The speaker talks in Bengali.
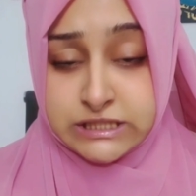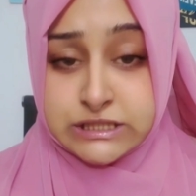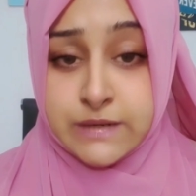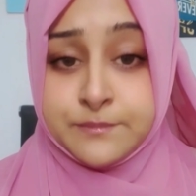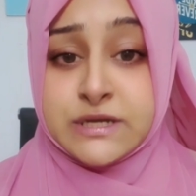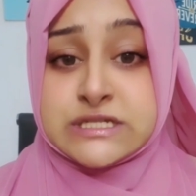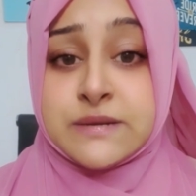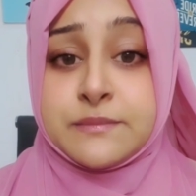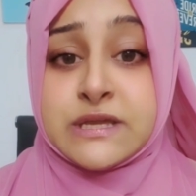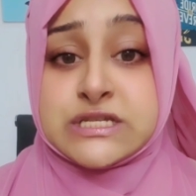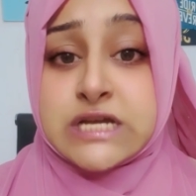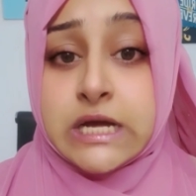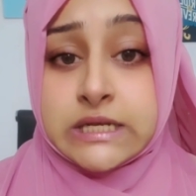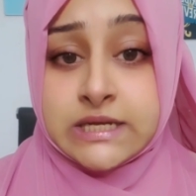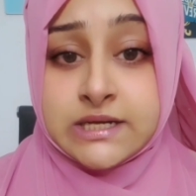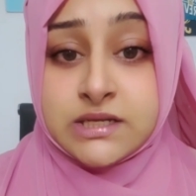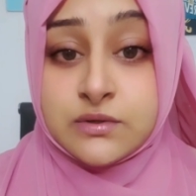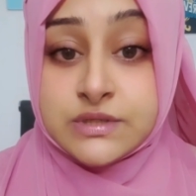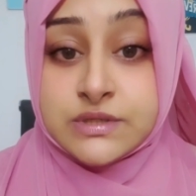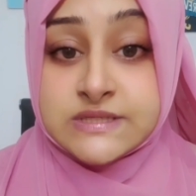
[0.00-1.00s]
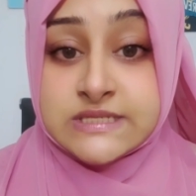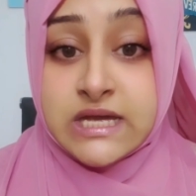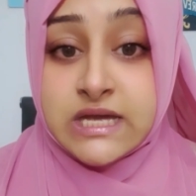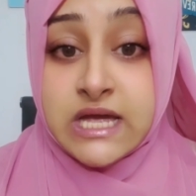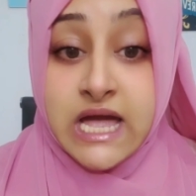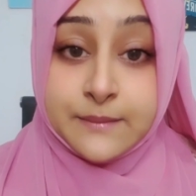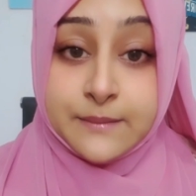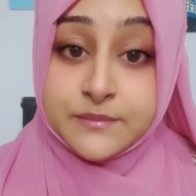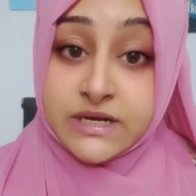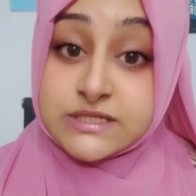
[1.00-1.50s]
আপনার সামনে এসে কান্নাকাটি করেছে
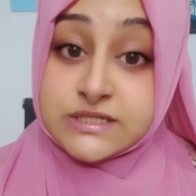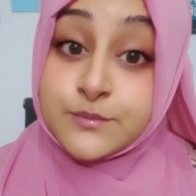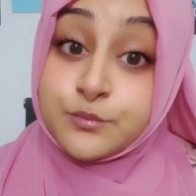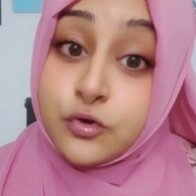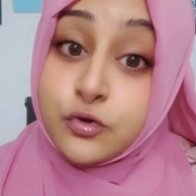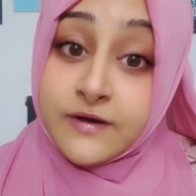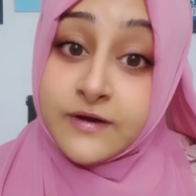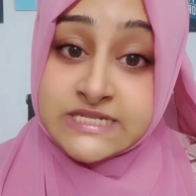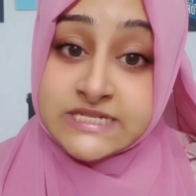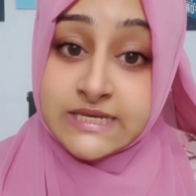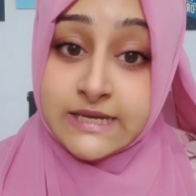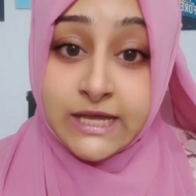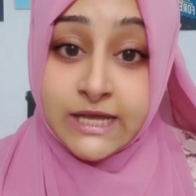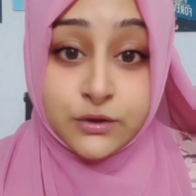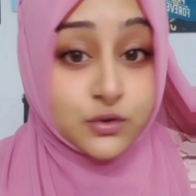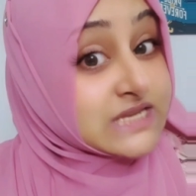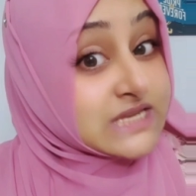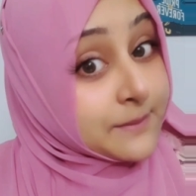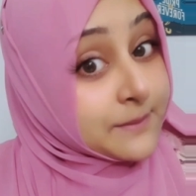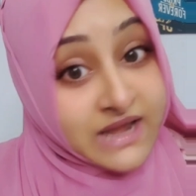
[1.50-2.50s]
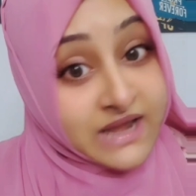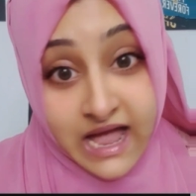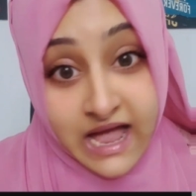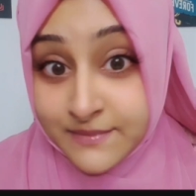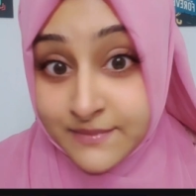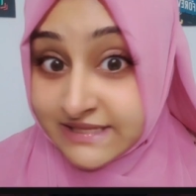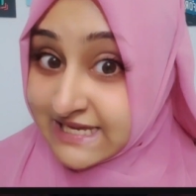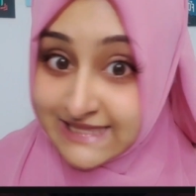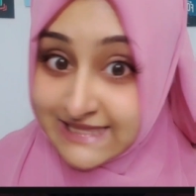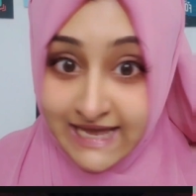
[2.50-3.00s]
আপনার কাছে প্রুফ আছে কিন্তু সেটা আপনি আমাদের